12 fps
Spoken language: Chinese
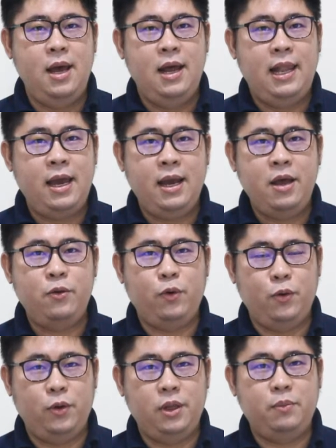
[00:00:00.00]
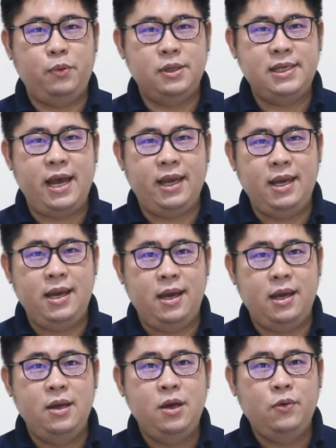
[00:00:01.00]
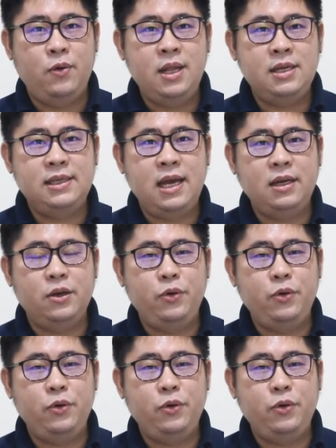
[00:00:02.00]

来看我国的博彩业。关了三个